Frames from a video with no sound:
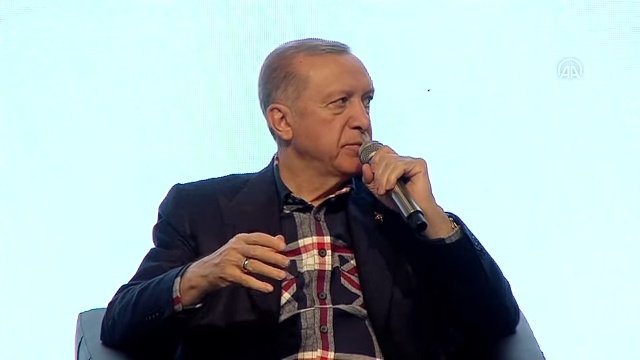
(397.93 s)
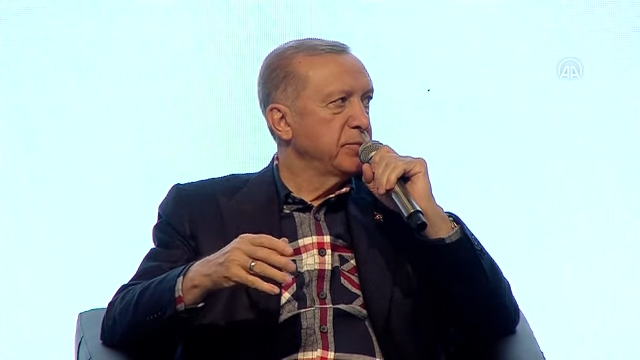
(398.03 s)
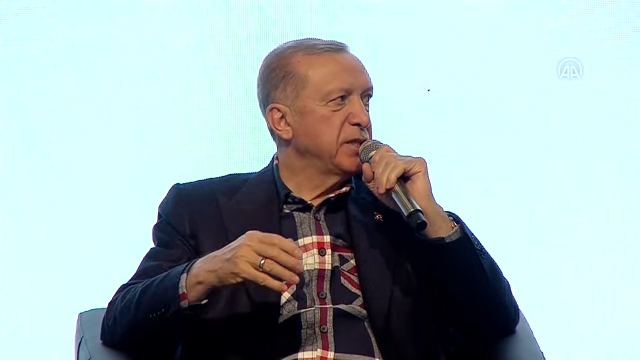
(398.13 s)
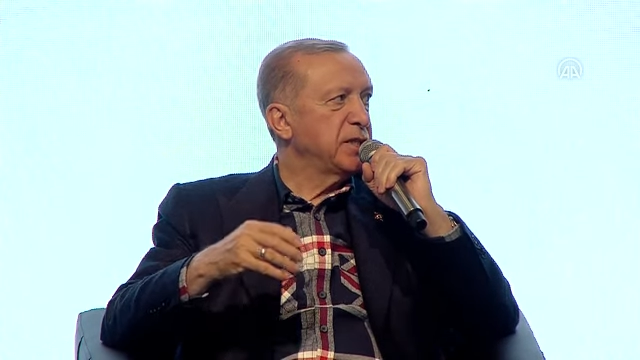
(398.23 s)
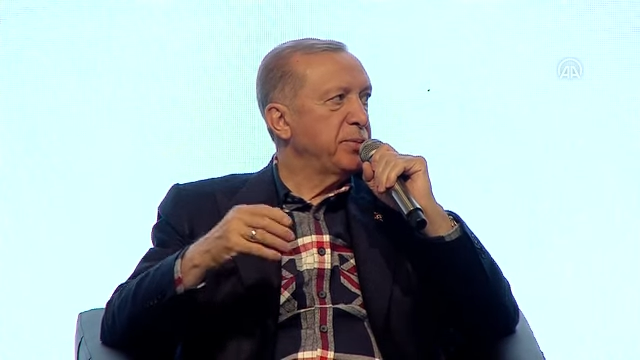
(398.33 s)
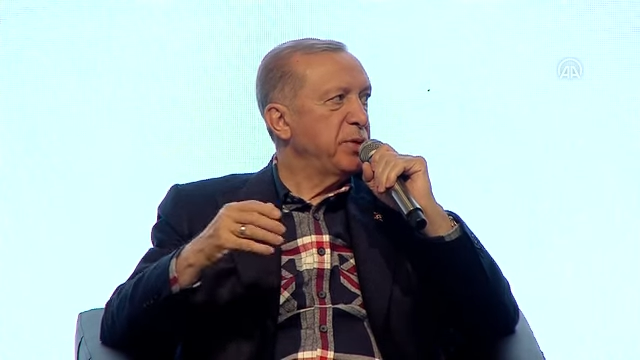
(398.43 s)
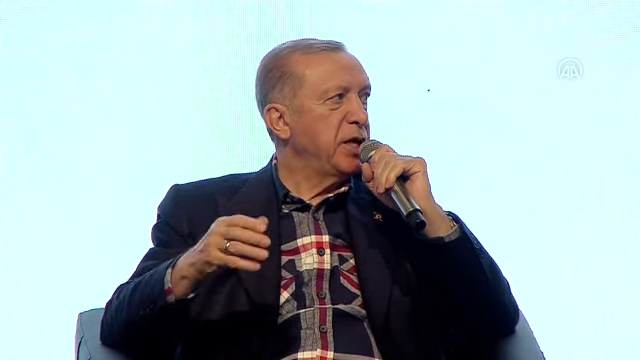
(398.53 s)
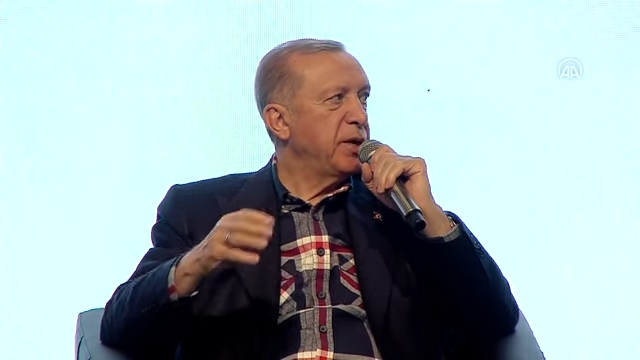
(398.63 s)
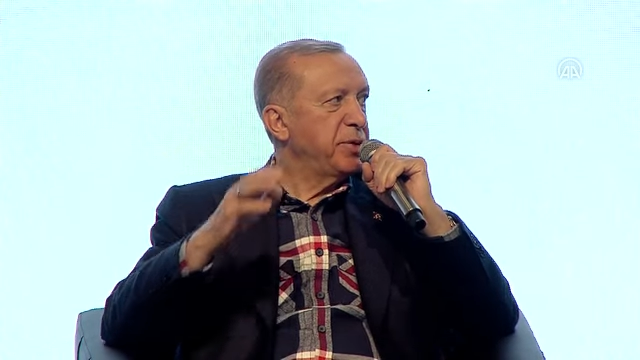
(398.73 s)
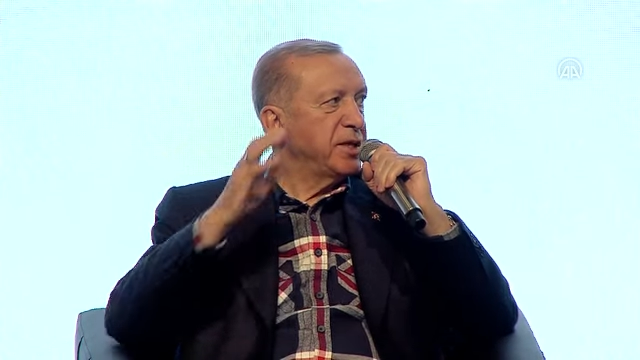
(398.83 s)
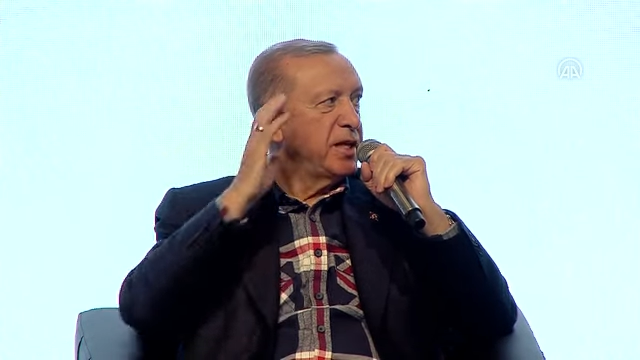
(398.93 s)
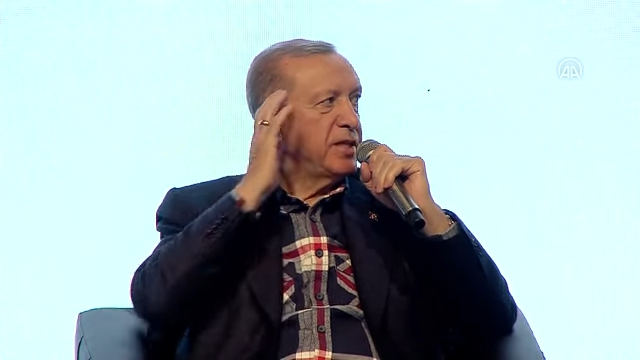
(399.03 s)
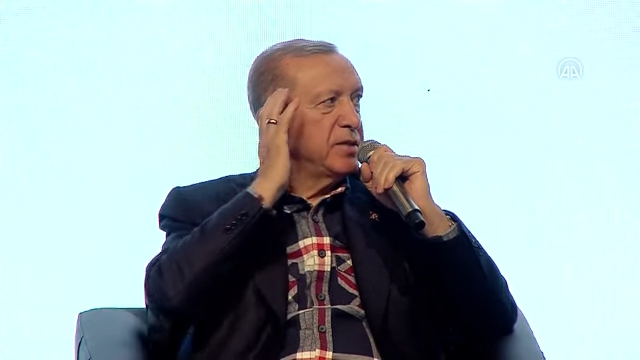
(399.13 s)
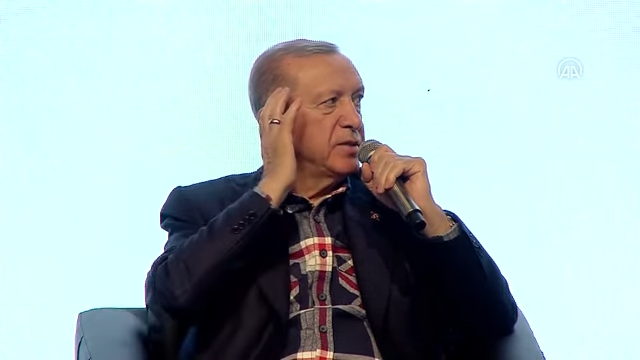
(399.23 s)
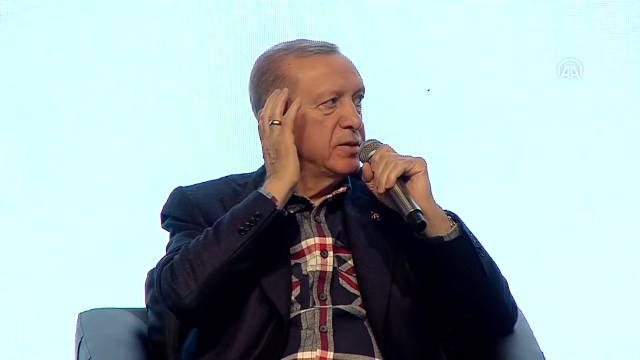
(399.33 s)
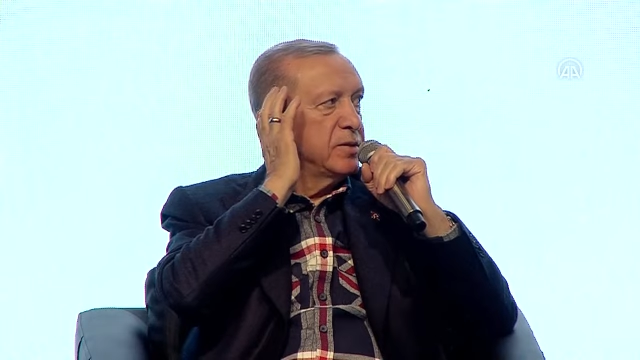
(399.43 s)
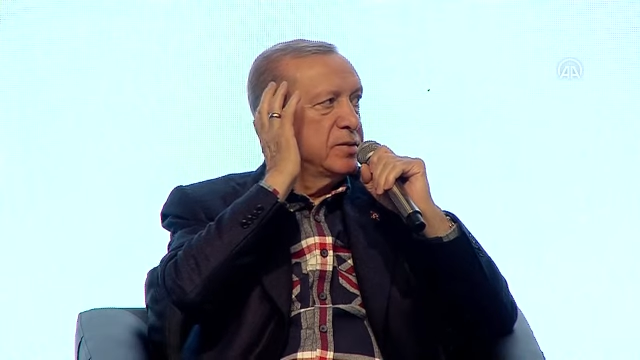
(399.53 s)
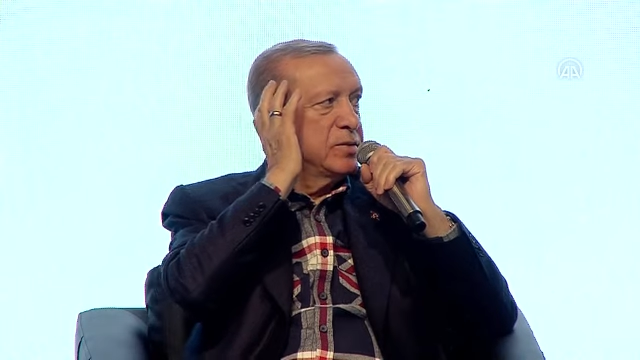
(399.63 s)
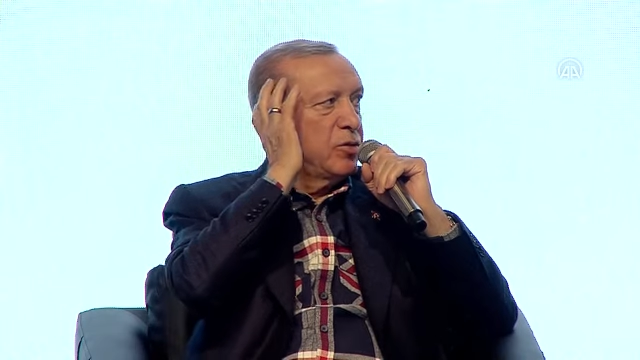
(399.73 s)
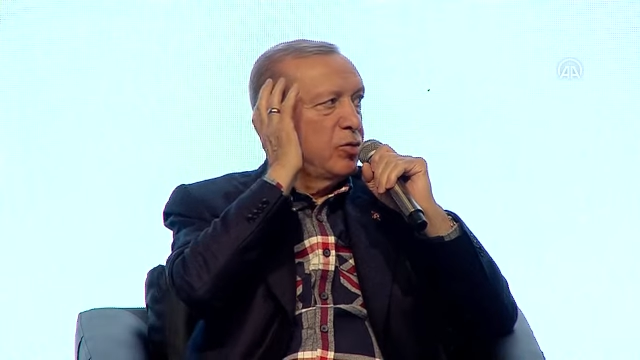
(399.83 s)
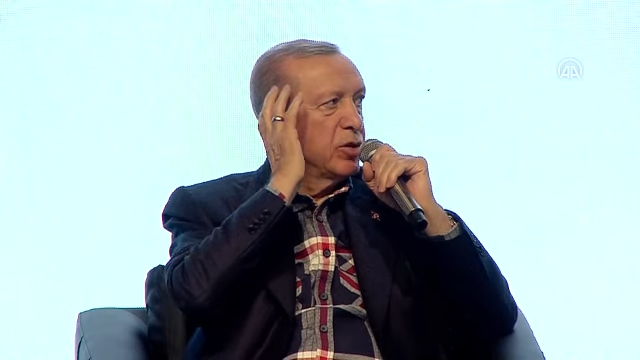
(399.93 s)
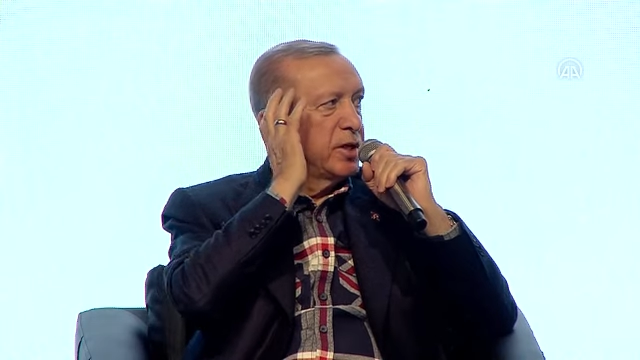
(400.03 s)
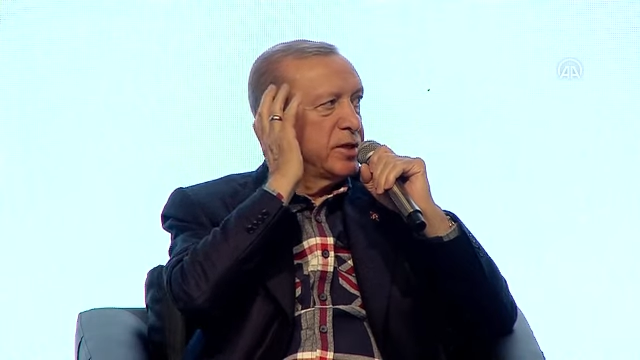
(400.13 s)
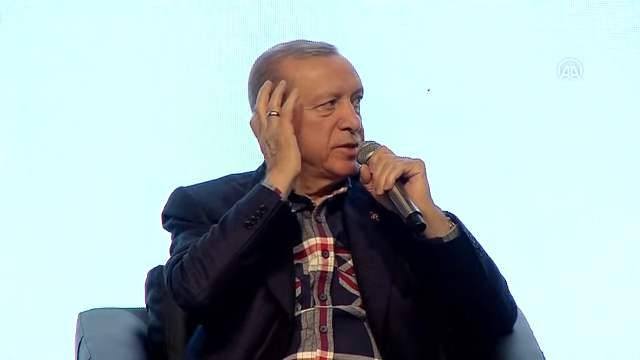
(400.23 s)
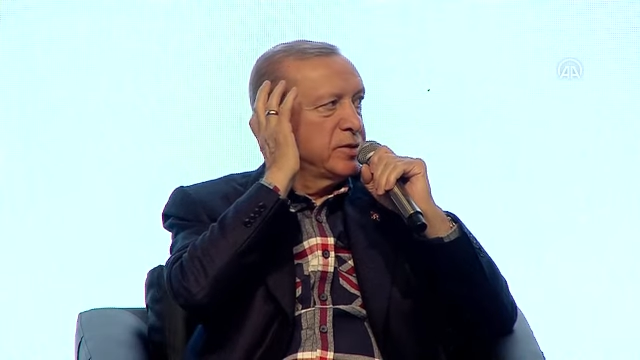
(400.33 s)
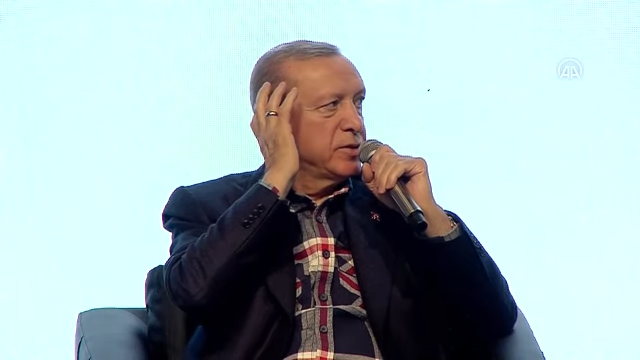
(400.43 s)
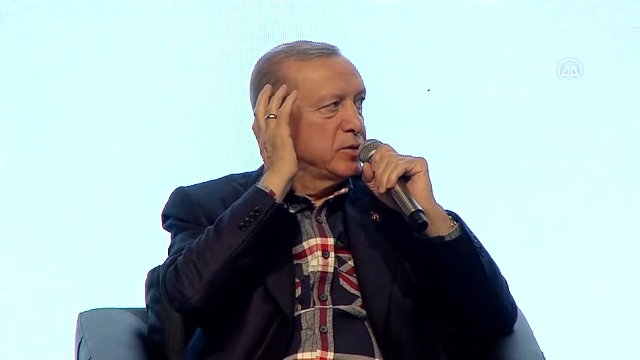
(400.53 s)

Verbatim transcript: Biz de bila onları